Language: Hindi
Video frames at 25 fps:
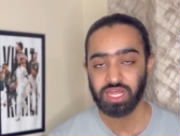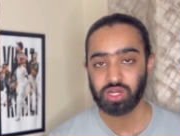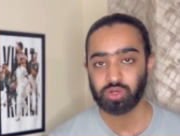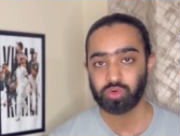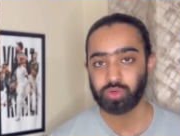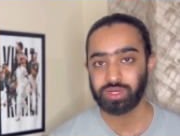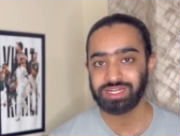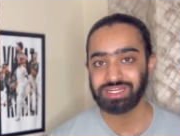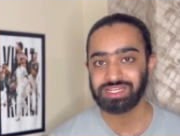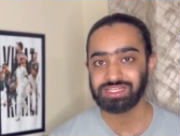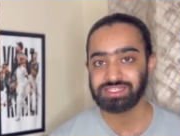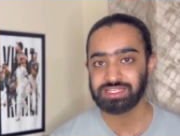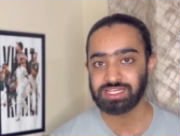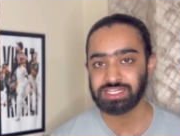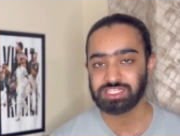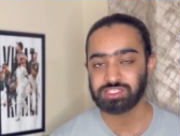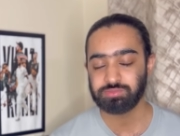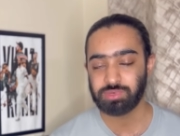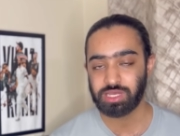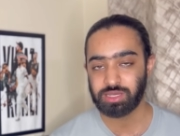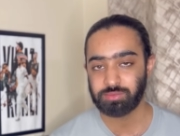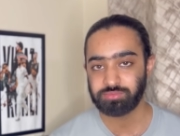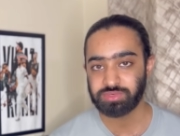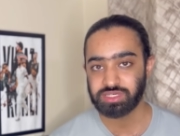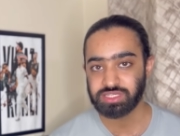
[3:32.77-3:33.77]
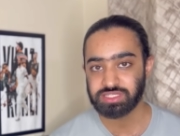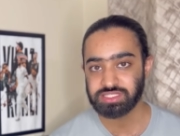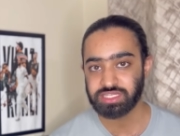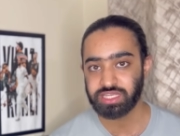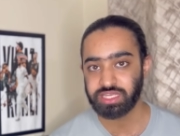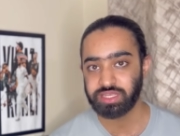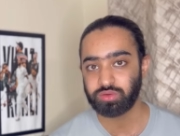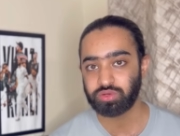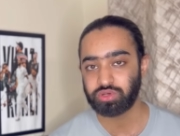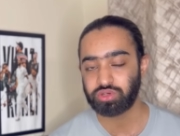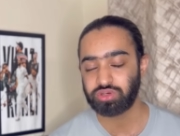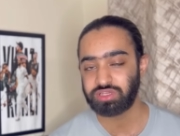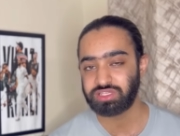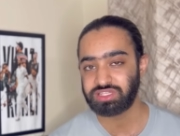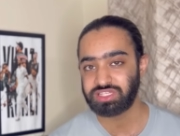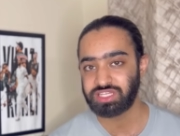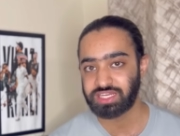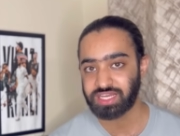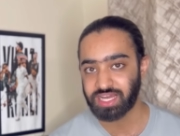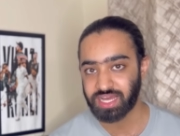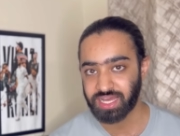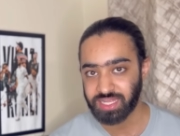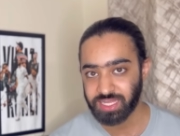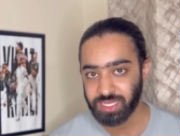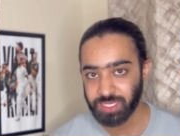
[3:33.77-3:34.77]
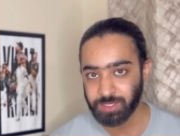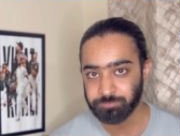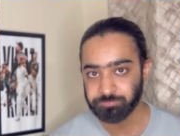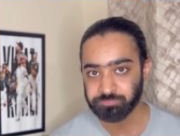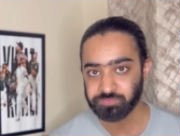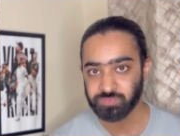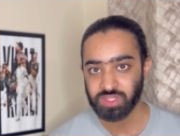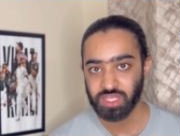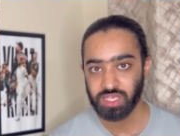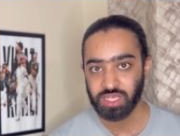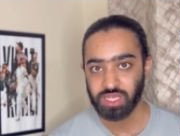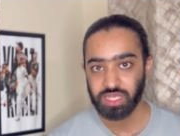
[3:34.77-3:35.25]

26 मेम्बर्स की उन्होंने दिखाया है